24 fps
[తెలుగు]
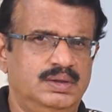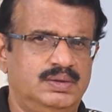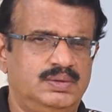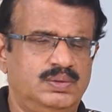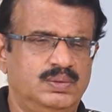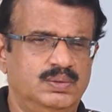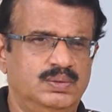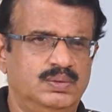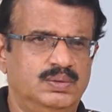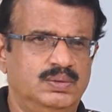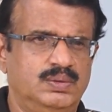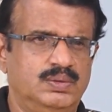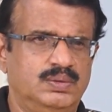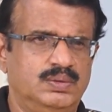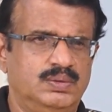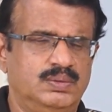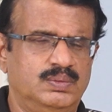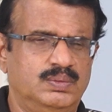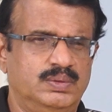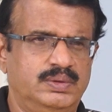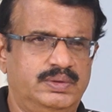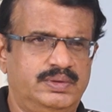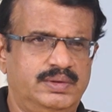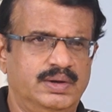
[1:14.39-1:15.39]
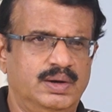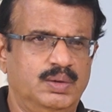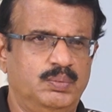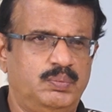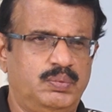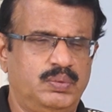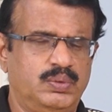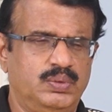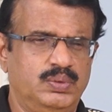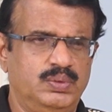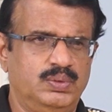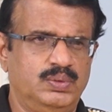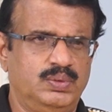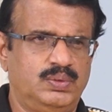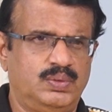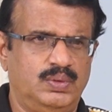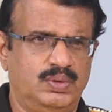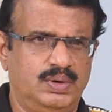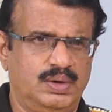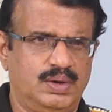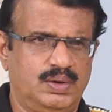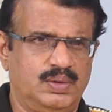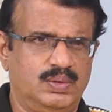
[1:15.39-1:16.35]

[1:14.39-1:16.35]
సో వచ్చినప్పుడు కొన్ని